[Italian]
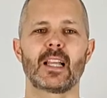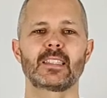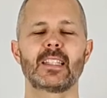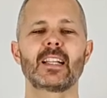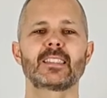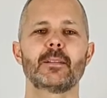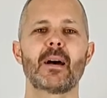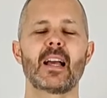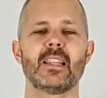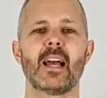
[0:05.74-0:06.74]
la terza
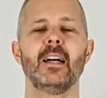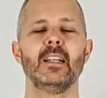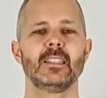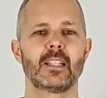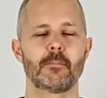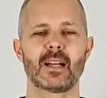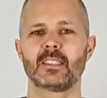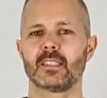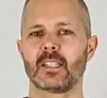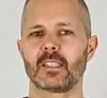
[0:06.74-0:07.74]
maglia del
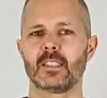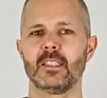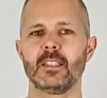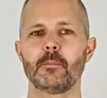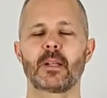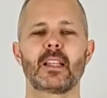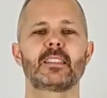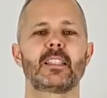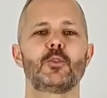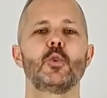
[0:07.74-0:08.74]
Manchester City per la
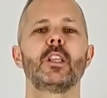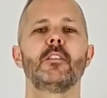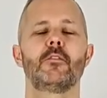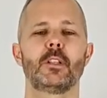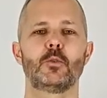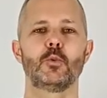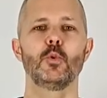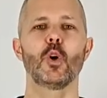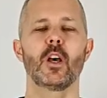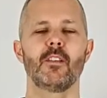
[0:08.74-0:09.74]
stagione
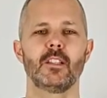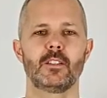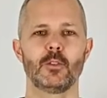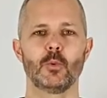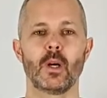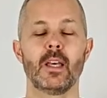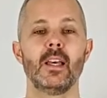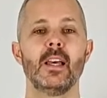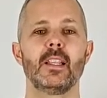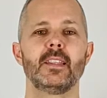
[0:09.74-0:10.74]
21 e 22
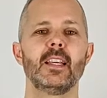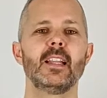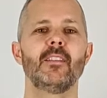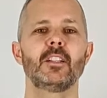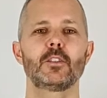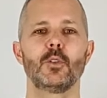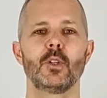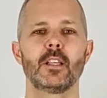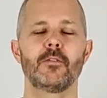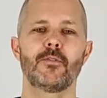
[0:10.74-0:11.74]
nella
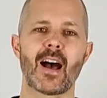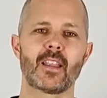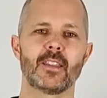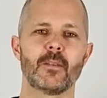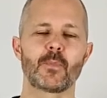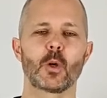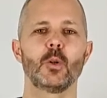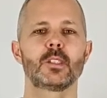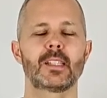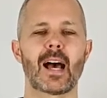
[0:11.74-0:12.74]
versione fan
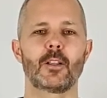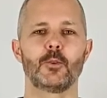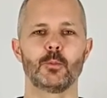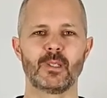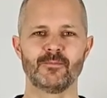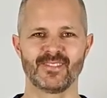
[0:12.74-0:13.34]
o stadium.